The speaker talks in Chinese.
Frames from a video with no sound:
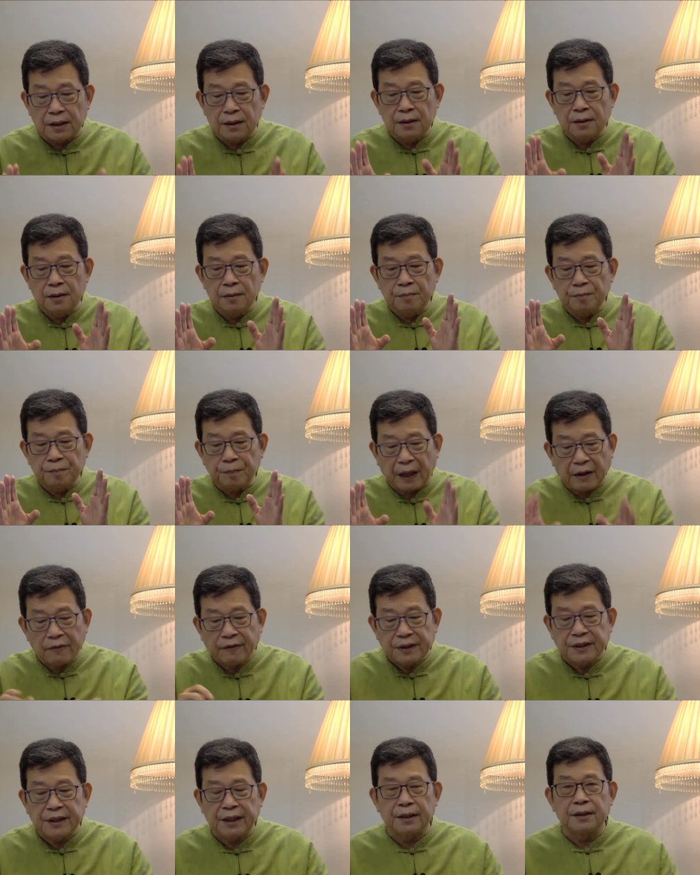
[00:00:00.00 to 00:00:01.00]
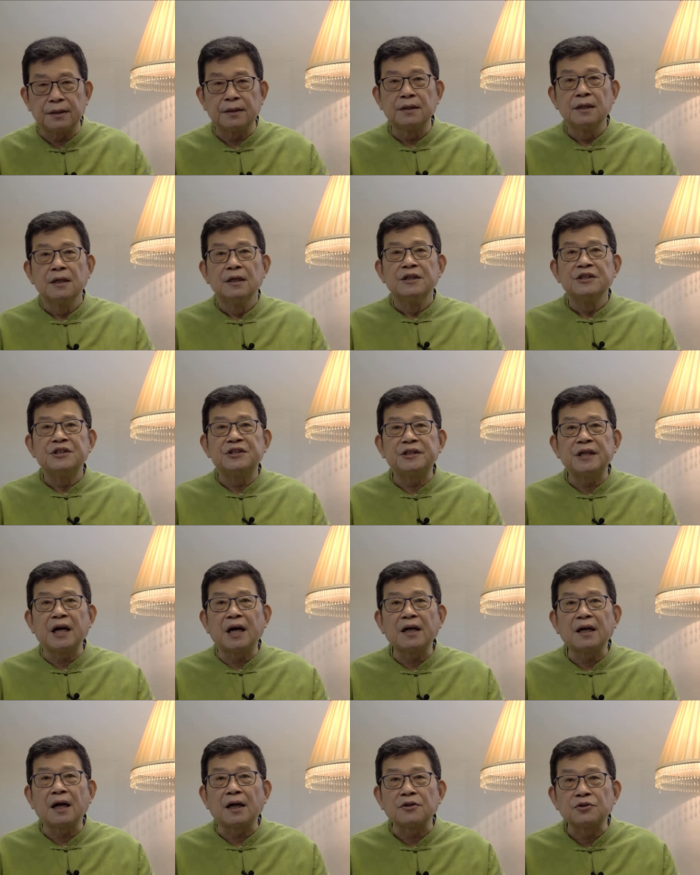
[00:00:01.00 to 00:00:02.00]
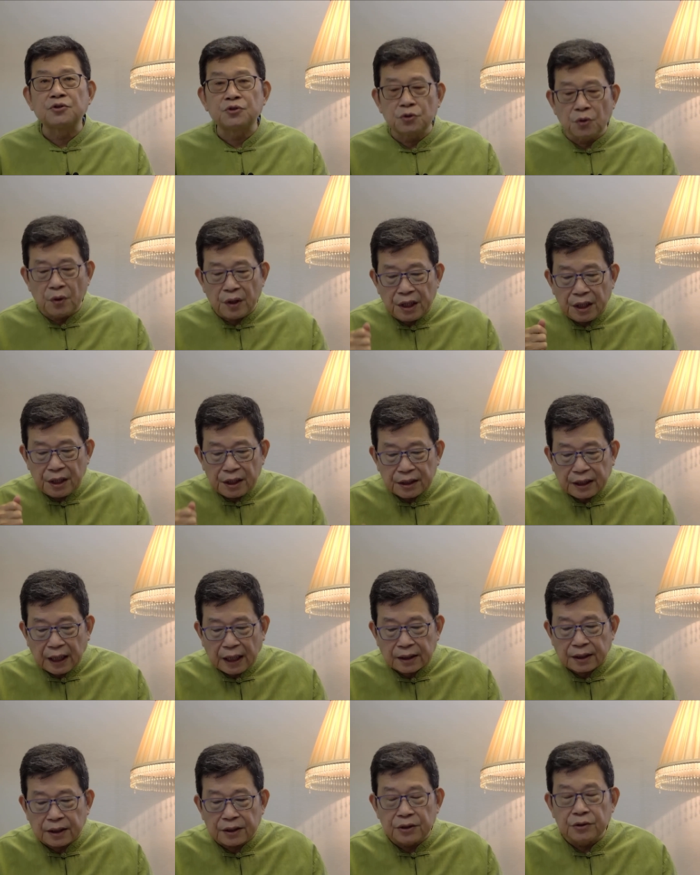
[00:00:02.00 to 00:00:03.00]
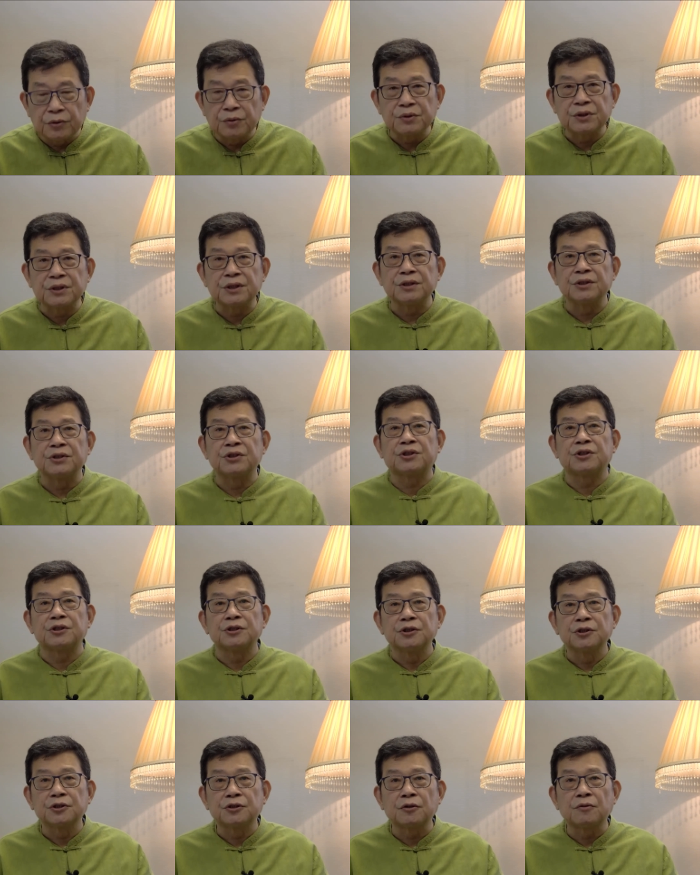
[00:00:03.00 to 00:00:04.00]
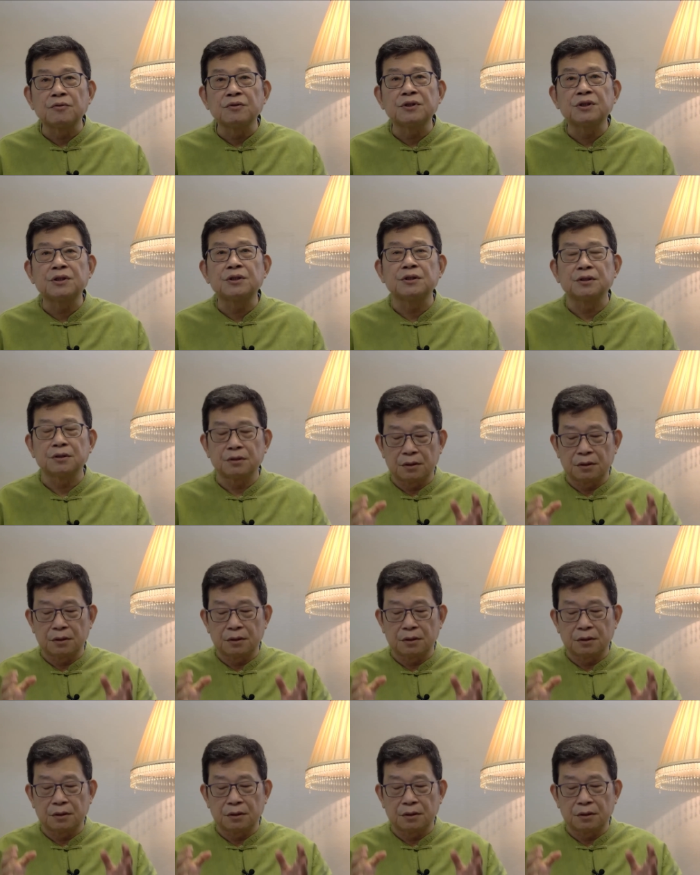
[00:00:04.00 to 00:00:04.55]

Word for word: 百分点，香港最大的优势始终是